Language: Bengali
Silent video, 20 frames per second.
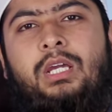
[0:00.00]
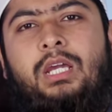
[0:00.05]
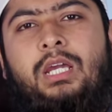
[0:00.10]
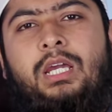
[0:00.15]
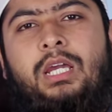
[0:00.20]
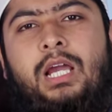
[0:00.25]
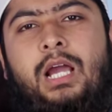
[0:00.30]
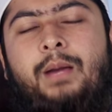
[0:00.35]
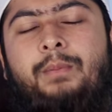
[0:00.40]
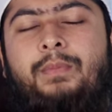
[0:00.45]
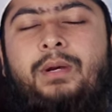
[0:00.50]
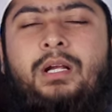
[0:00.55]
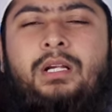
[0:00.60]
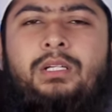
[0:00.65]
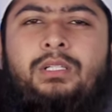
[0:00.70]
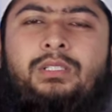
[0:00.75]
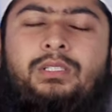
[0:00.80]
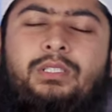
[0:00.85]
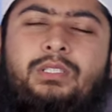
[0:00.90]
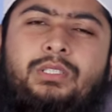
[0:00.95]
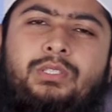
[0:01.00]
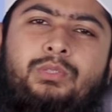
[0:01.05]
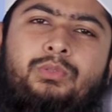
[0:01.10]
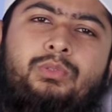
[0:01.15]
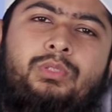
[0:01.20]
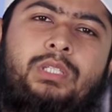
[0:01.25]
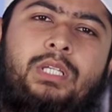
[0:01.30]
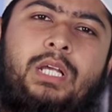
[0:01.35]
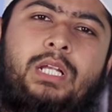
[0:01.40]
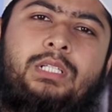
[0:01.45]
হ্যাঁ, আমার
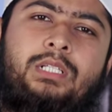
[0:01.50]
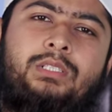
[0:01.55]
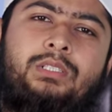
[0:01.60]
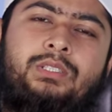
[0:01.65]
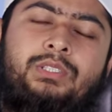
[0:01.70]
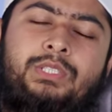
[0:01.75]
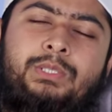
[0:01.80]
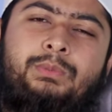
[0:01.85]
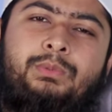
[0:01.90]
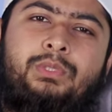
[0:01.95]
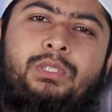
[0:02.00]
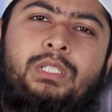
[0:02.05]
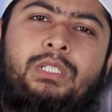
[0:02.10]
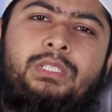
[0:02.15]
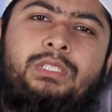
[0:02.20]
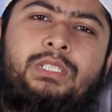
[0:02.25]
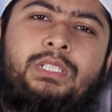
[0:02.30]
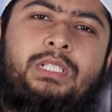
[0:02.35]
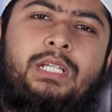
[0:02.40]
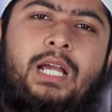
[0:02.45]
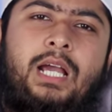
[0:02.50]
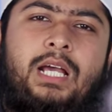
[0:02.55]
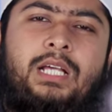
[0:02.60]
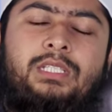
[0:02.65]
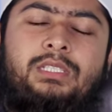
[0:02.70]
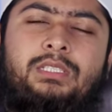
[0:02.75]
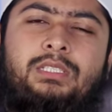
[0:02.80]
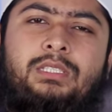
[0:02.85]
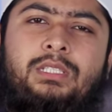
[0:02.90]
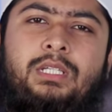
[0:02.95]
দুনিয়ার জীবনের যে কাজ